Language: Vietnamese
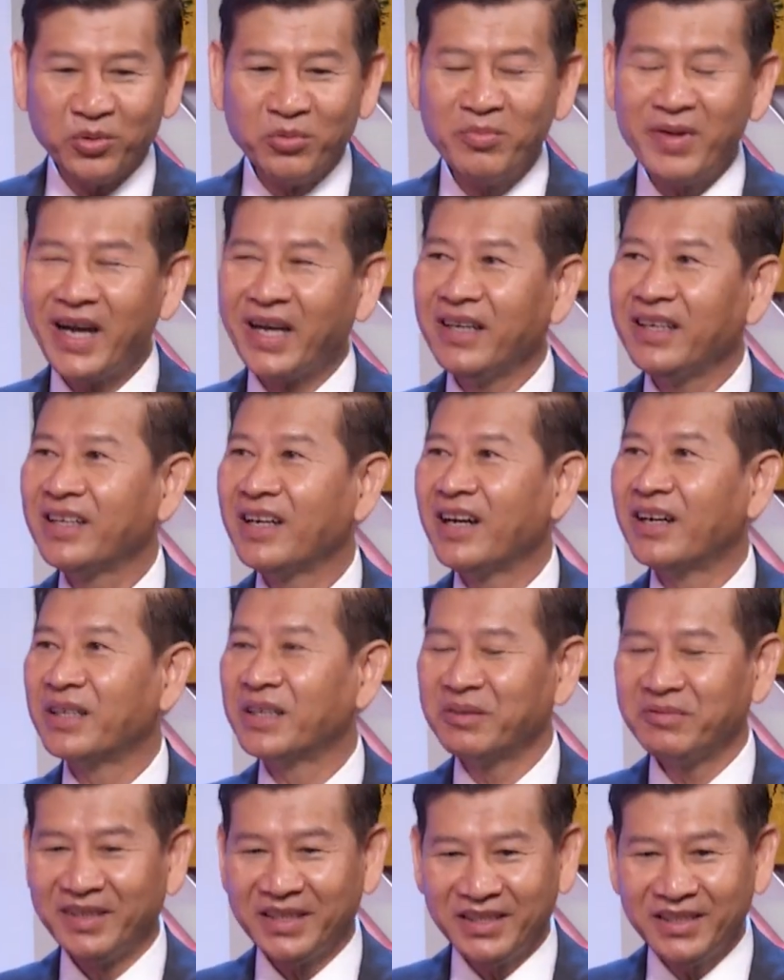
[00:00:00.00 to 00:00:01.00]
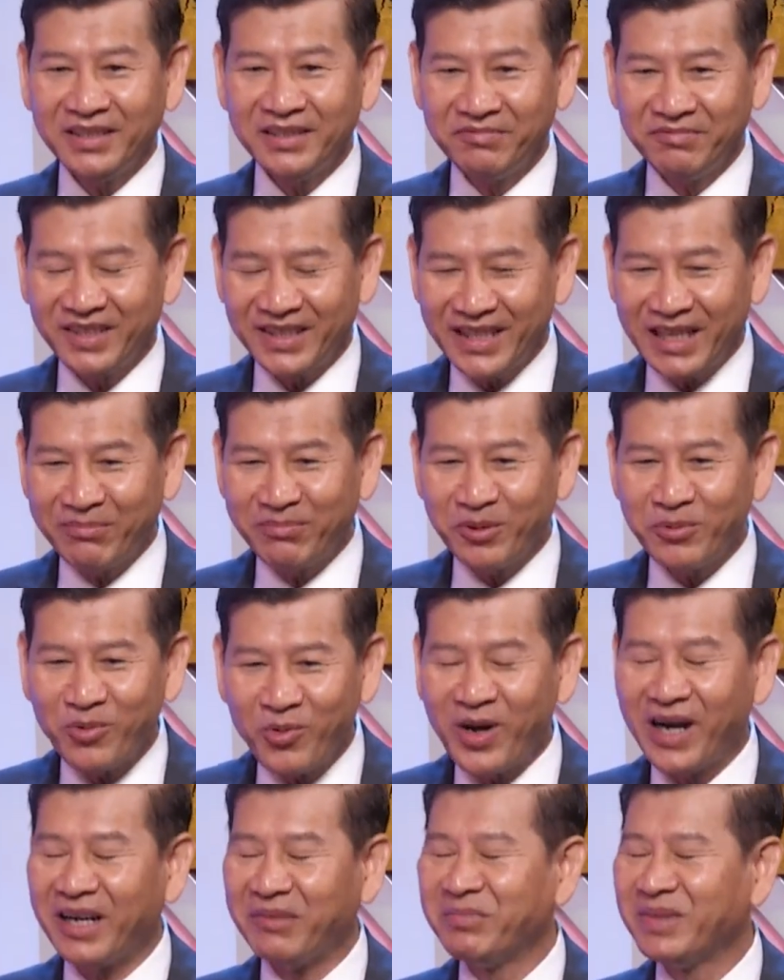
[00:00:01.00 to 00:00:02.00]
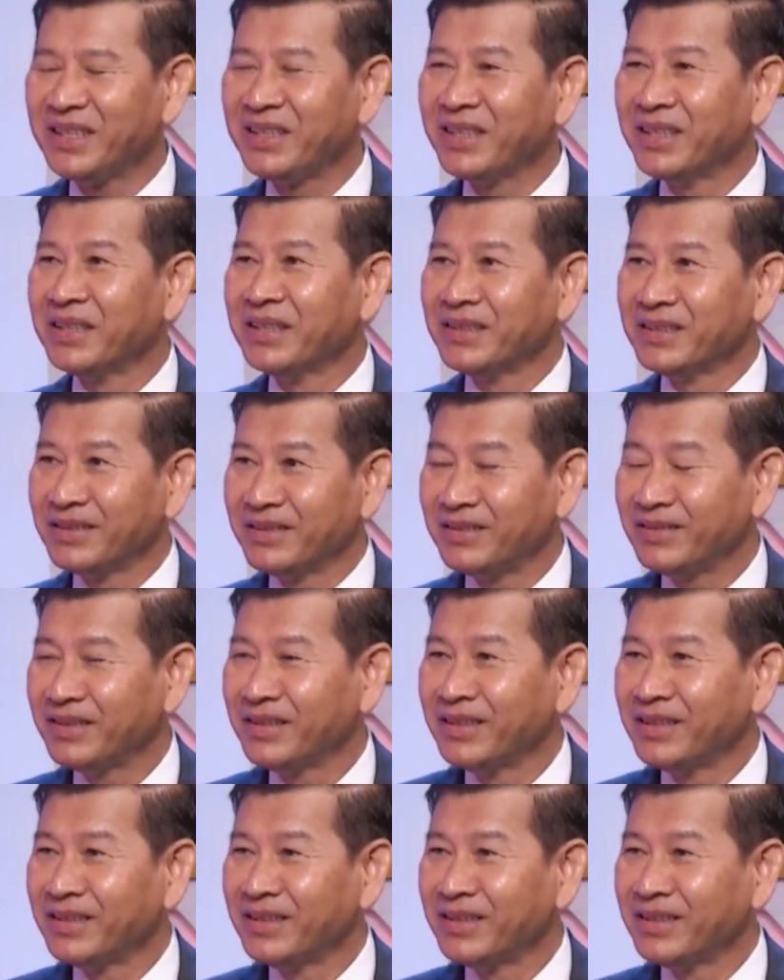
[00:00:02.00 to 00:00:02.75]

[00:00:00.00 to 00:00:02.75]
cũng mang cái cờ đó vậy chứ việt nam cộng hòa mình ừ,